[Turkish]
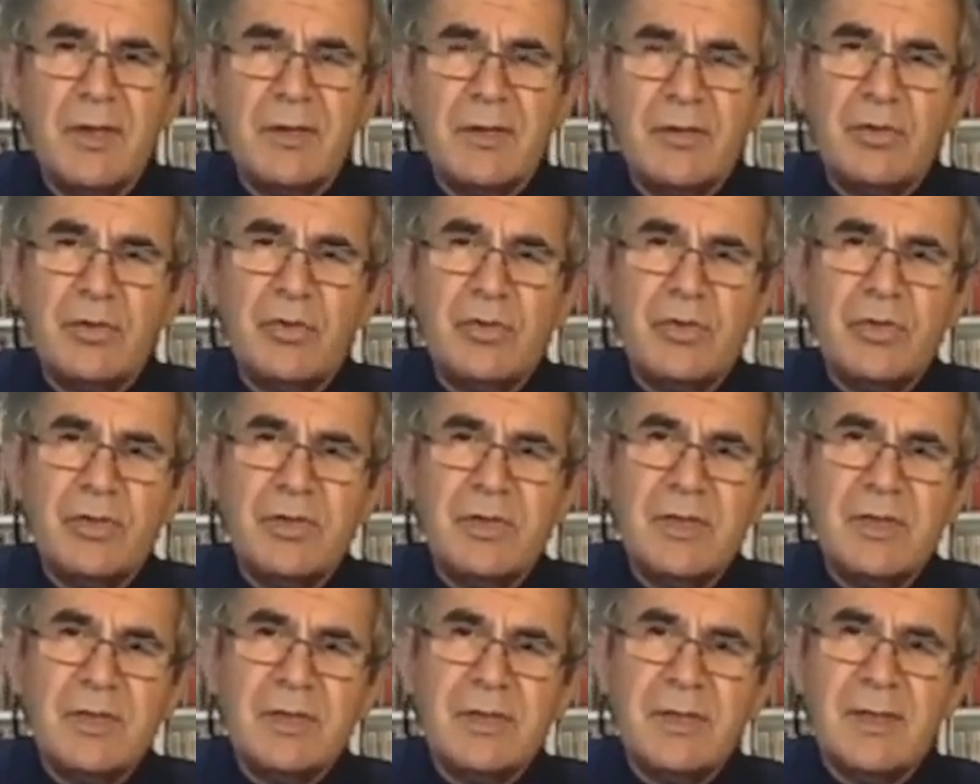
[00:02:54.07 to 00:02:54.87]

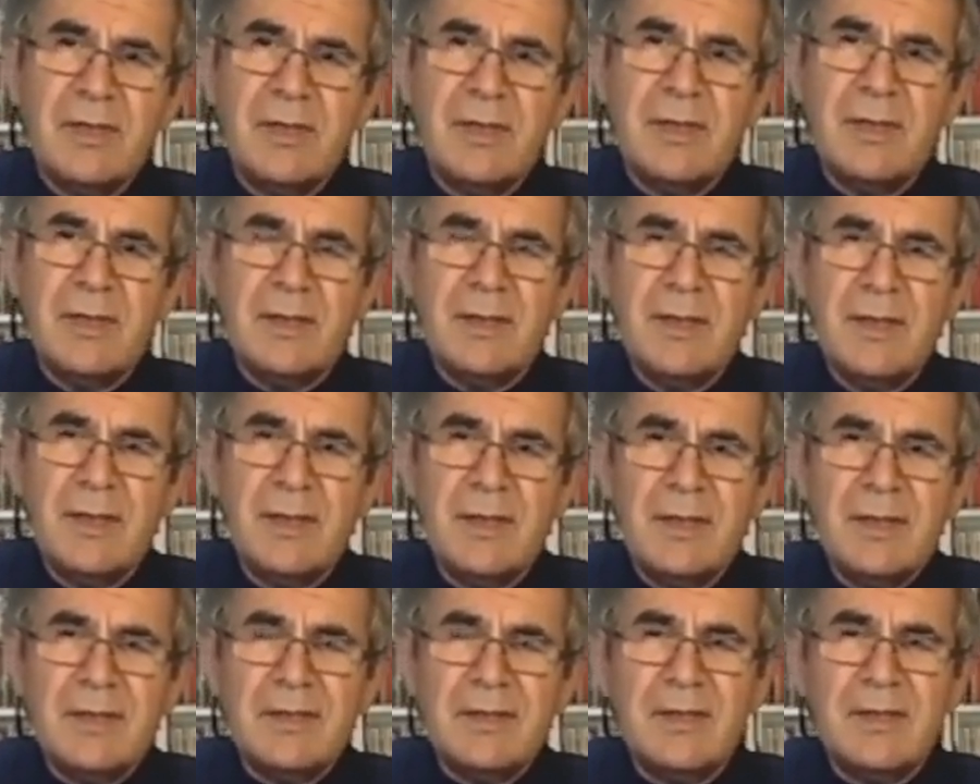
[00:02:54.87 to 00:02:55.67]
Türkiye'de
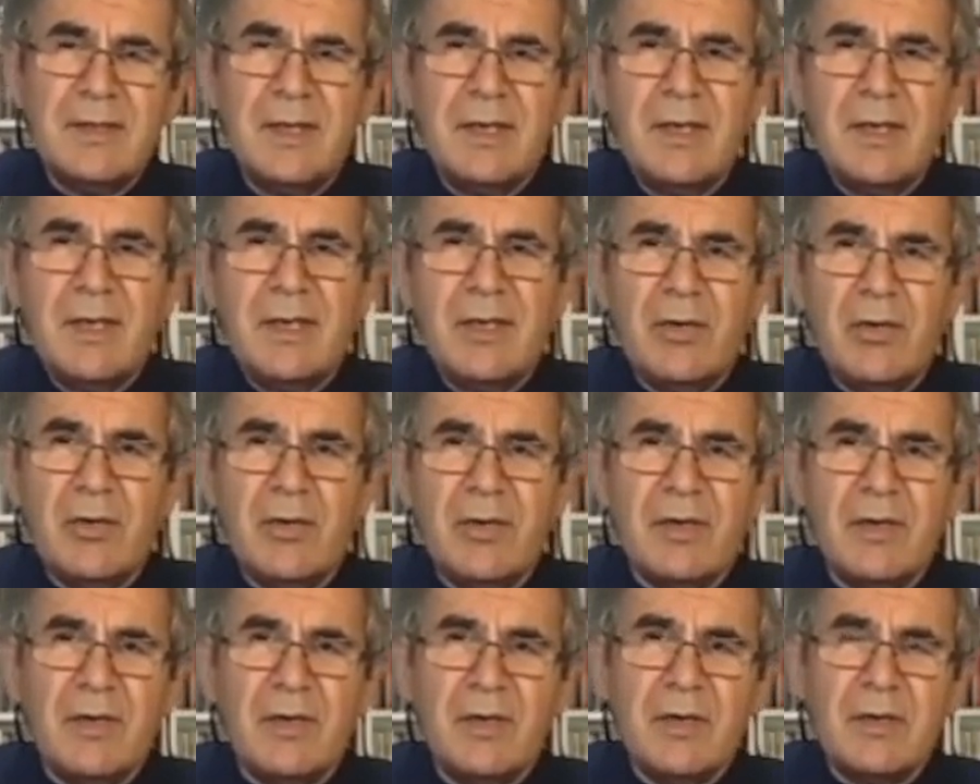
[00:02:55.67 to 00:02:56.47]
genel
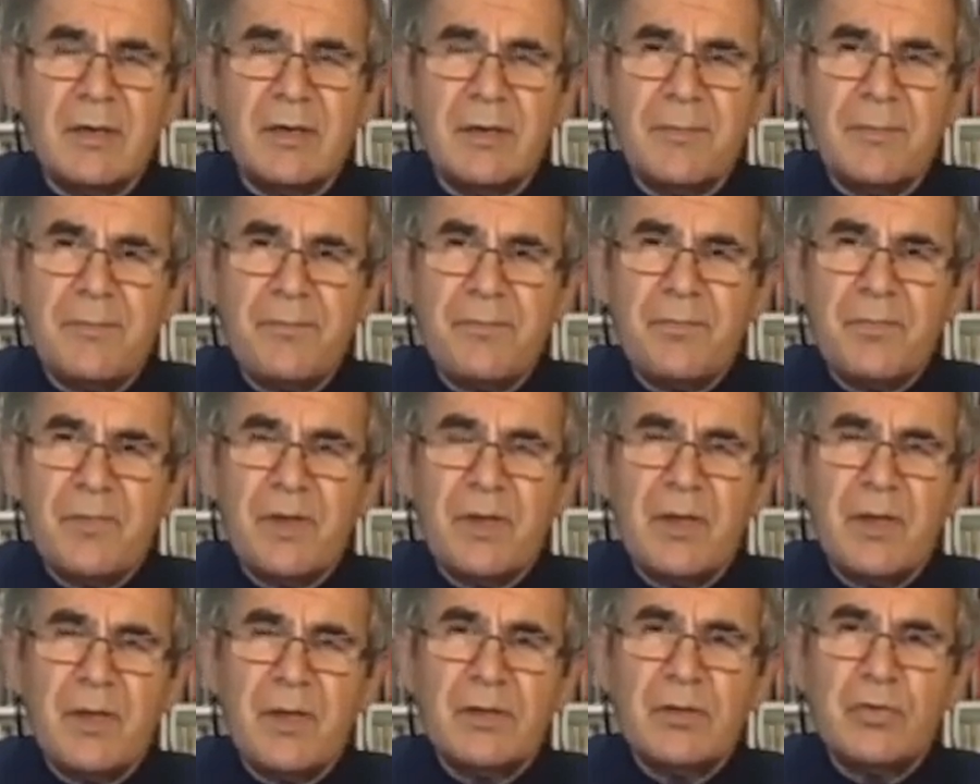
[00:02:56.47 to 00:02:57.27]
olarak
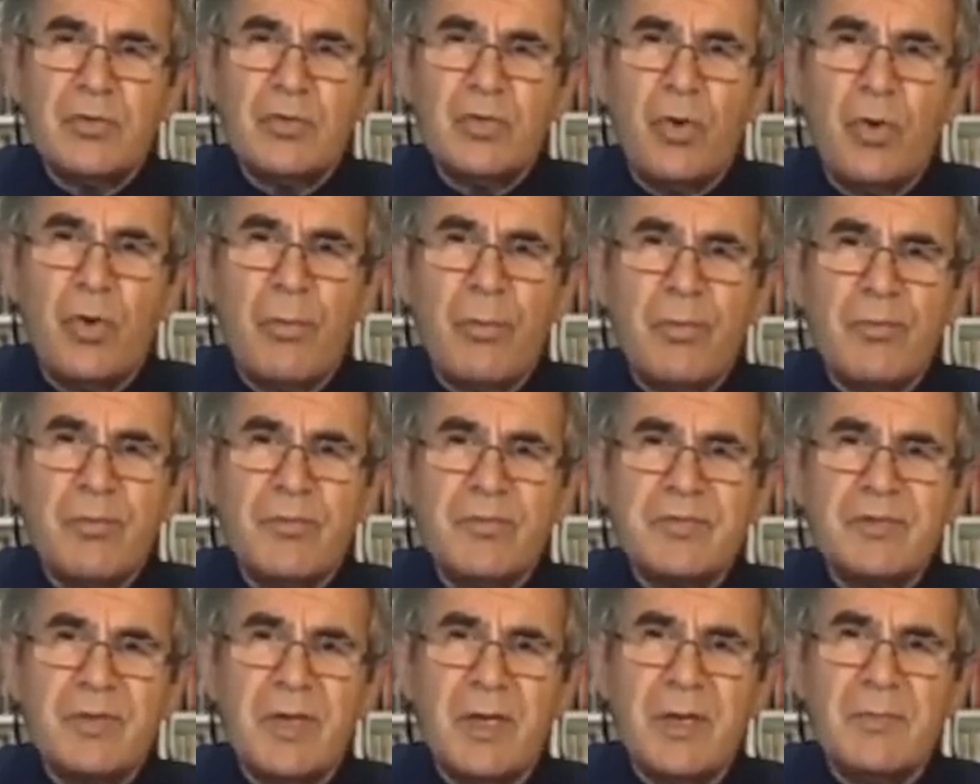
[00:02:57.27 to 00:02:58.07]

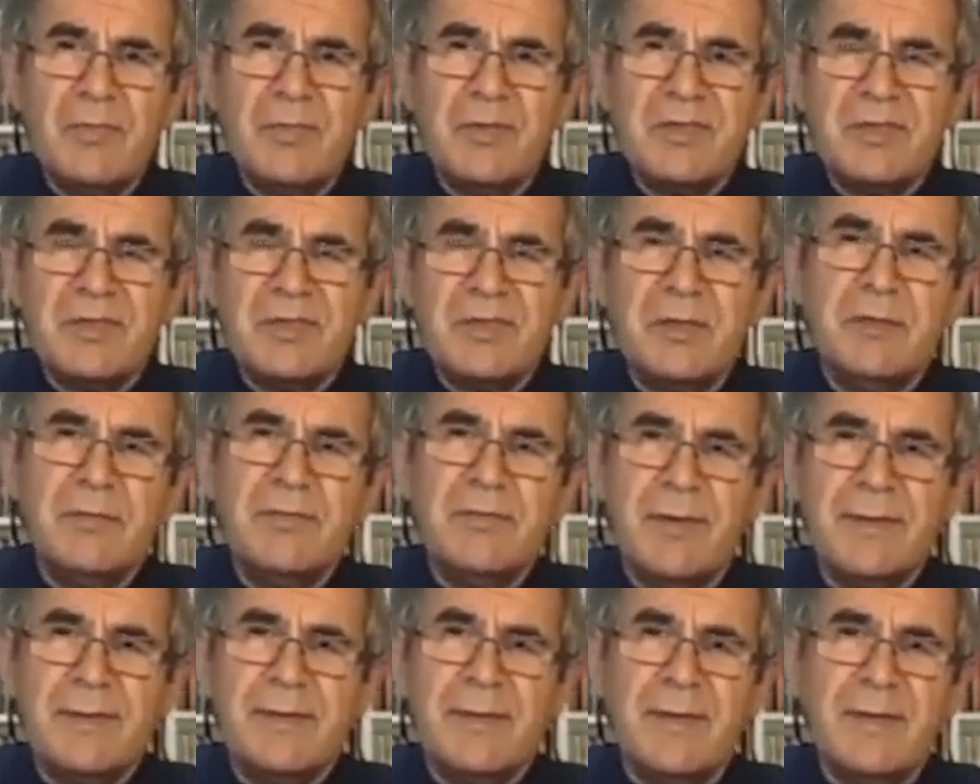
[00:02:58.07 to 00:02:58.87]
toplumsal bir
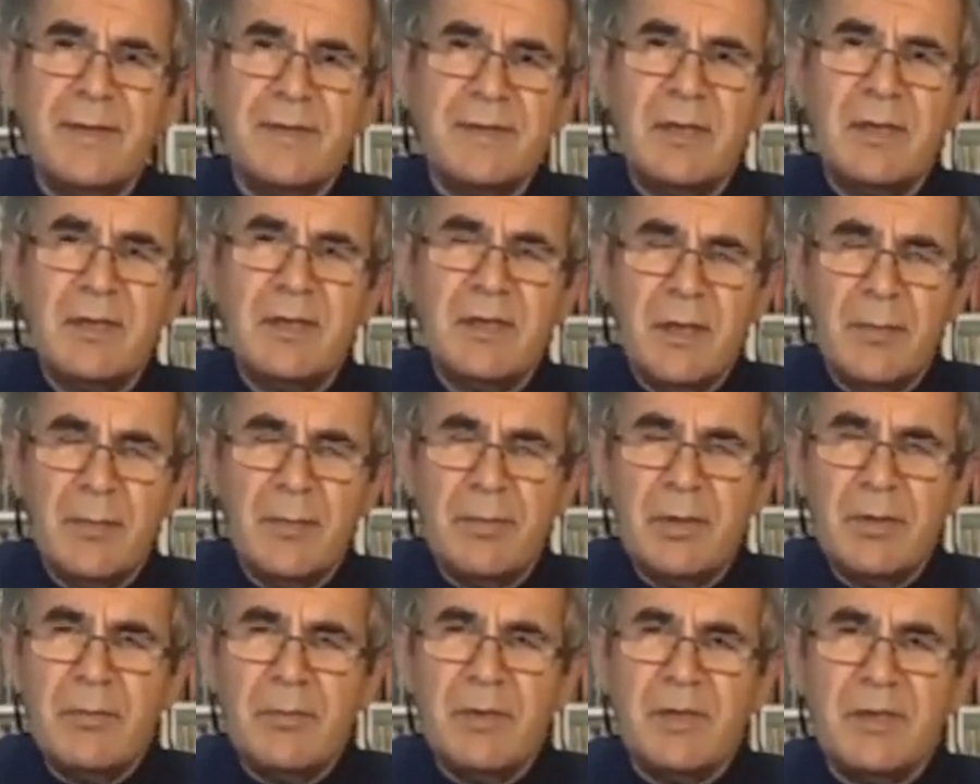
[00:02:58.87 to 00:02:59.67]
sınıf analizi
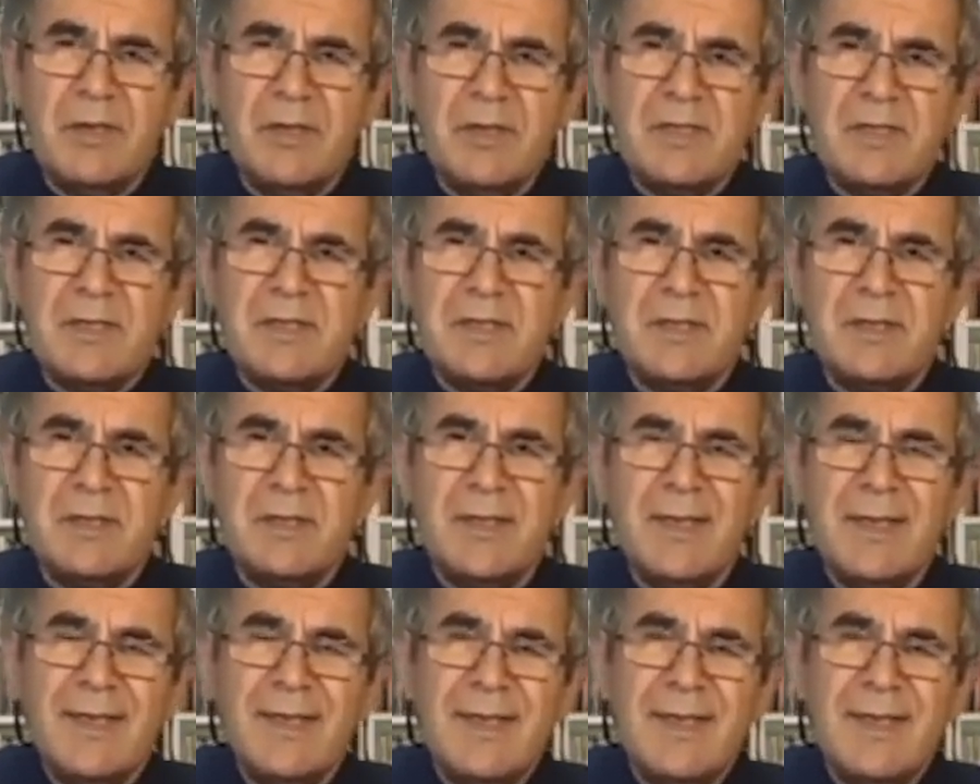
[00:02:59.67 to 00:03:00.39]
yapılmadığı için